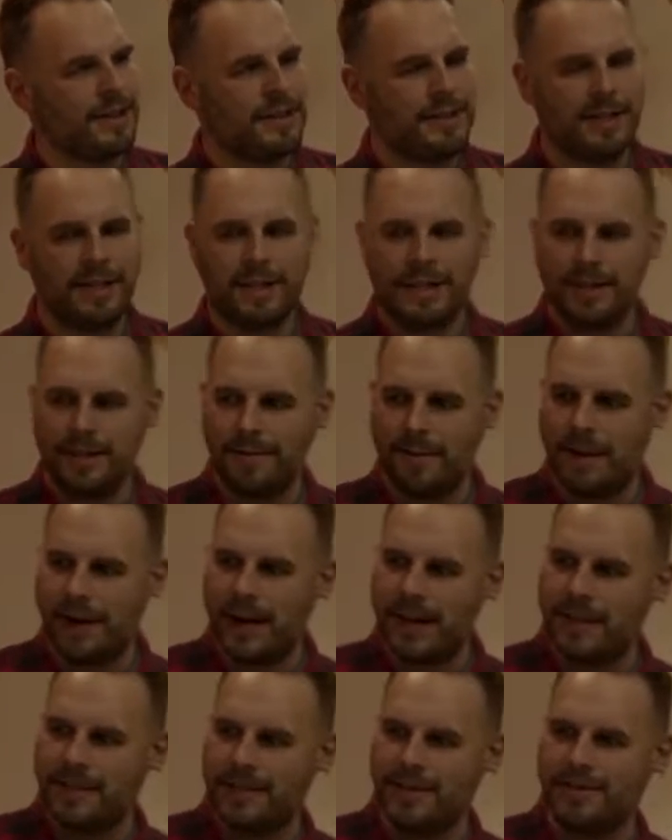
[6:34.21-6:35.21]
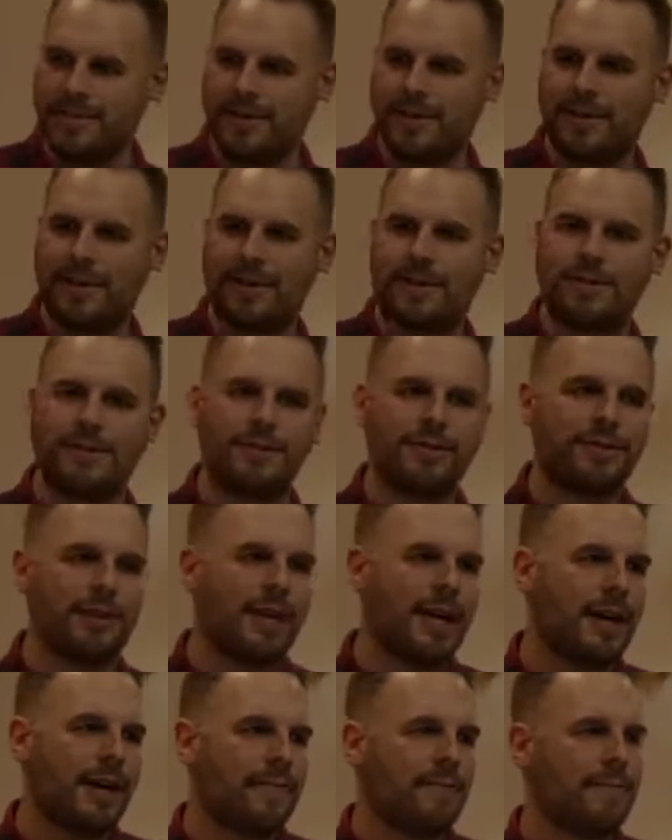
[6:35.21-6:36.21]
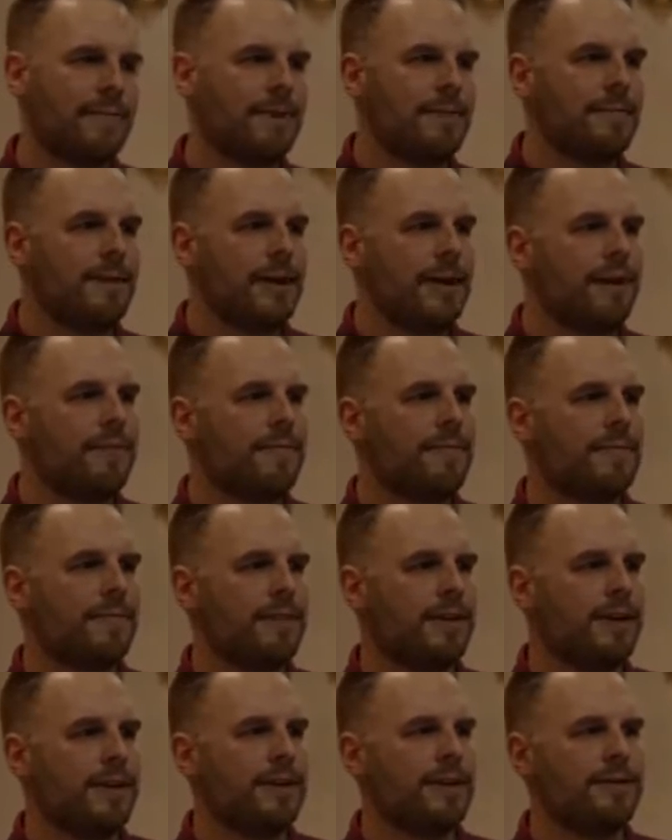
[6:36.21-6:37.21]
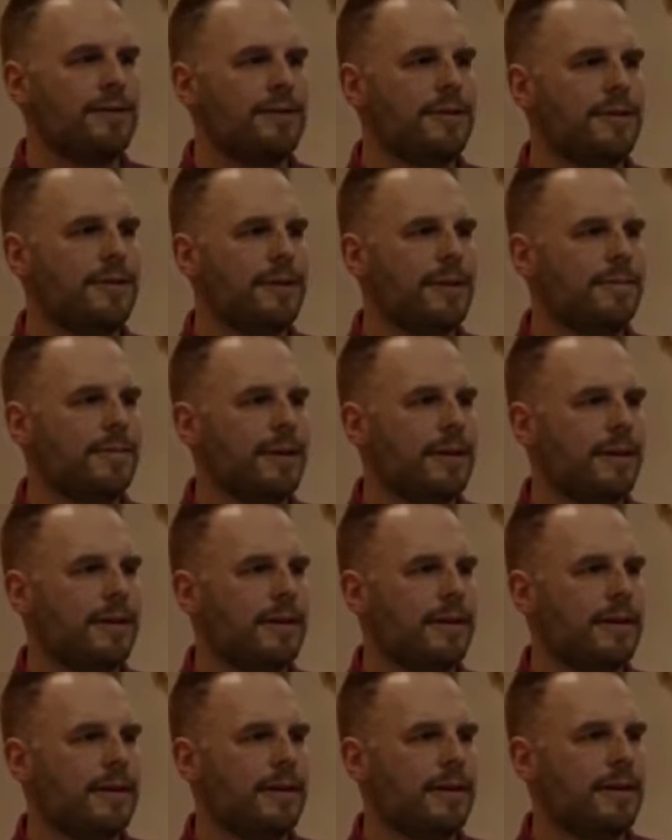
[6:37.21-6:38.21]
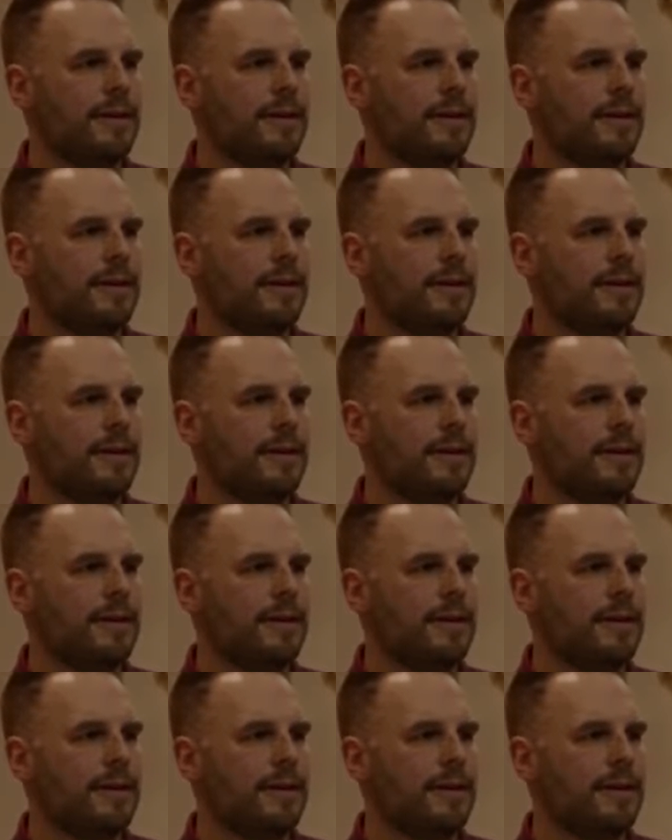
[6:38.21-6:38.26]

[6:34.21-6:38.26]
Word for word: Die, die bereit sind, für Gott zu sterben im Kampf gegen die Ungläubigen.